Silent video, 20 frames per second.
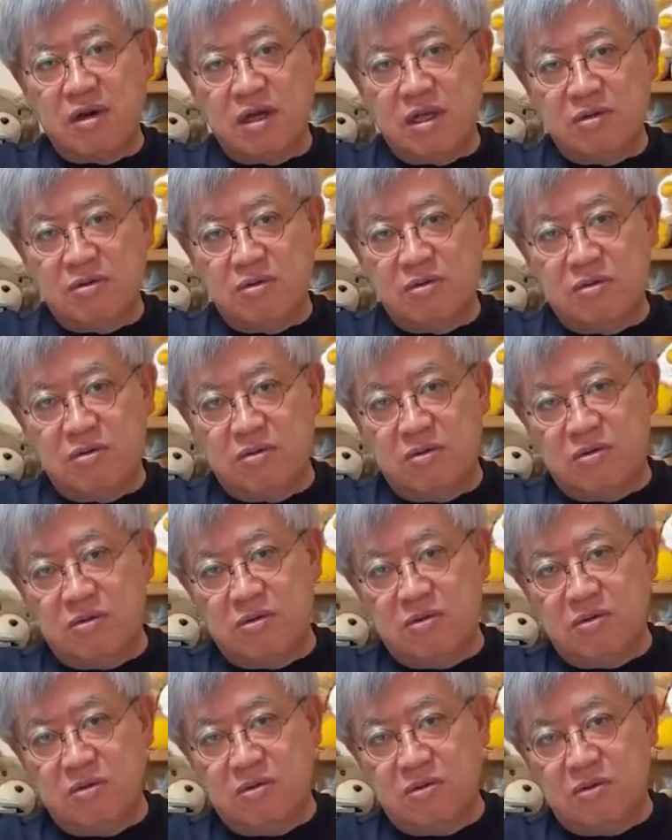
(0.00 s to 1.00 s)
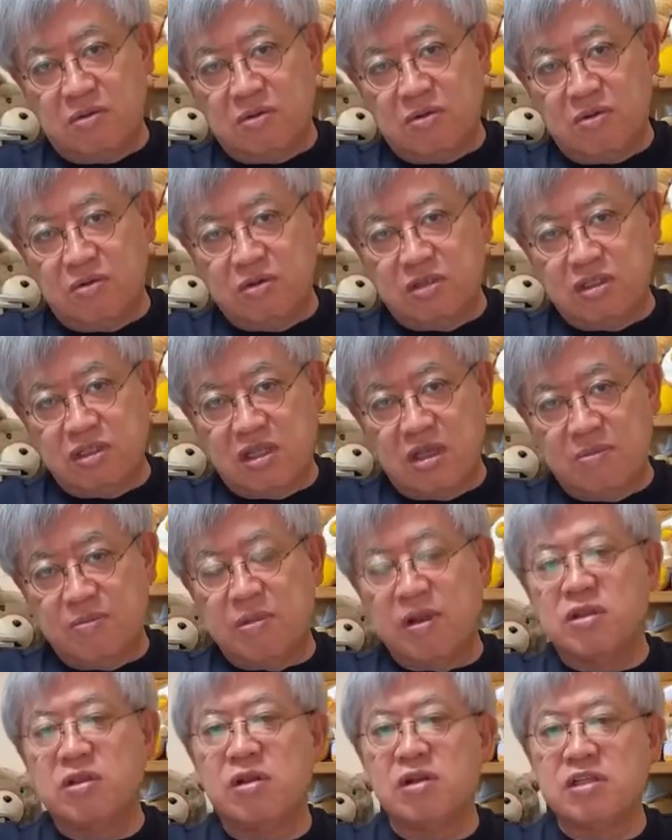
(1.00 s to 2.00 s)
はあのー、皇室
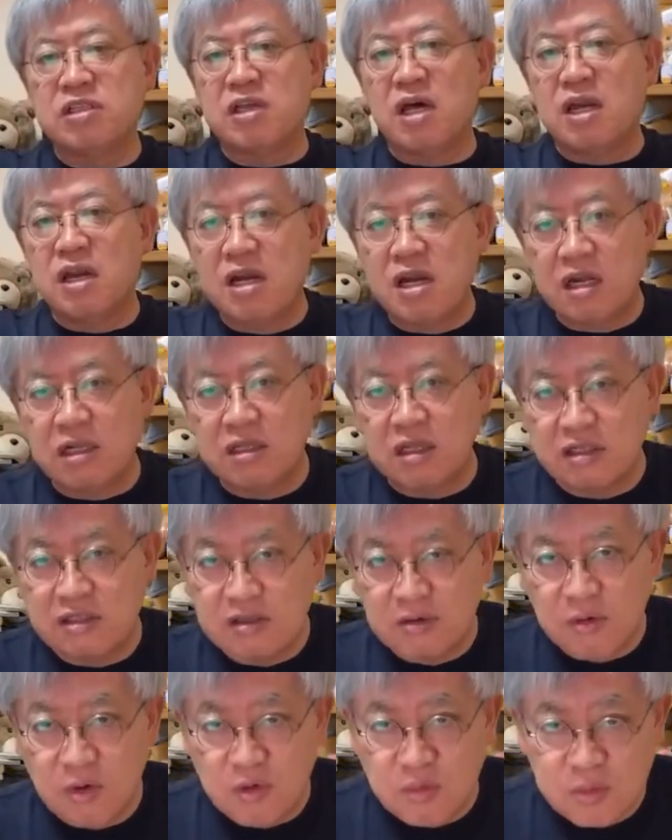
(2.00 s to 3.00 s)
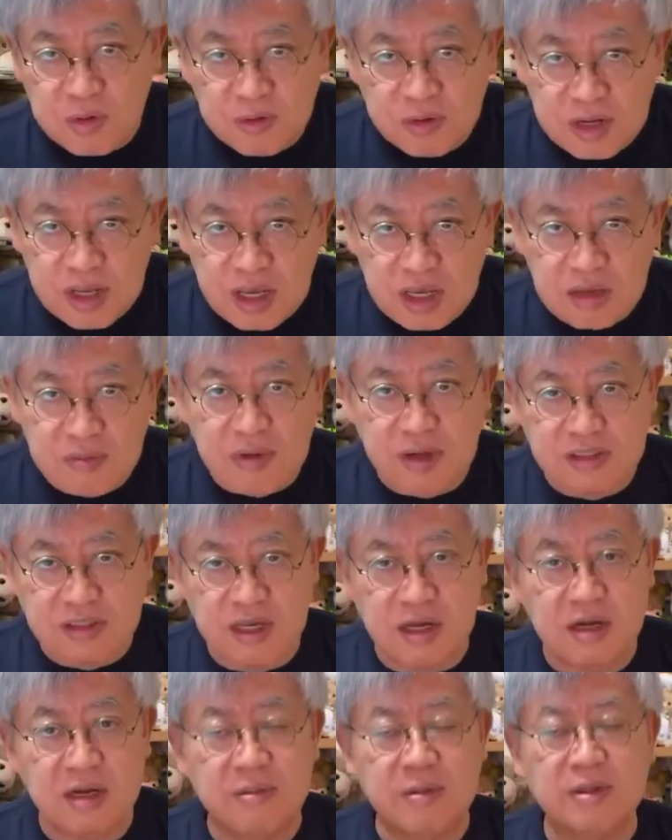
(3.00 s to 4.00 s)
全っというのは触れなかったんですよ、国民はね。今は
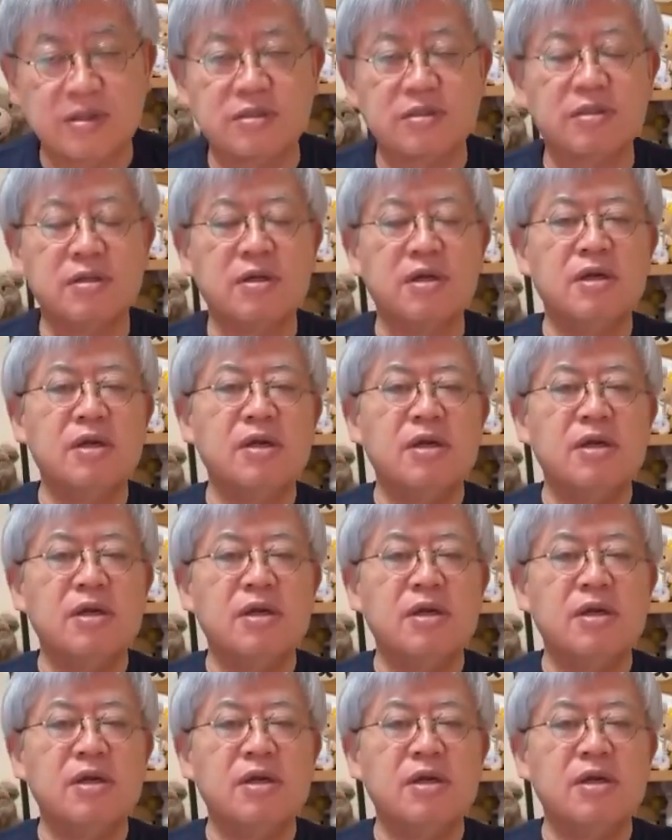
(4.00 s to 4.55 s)
触れます。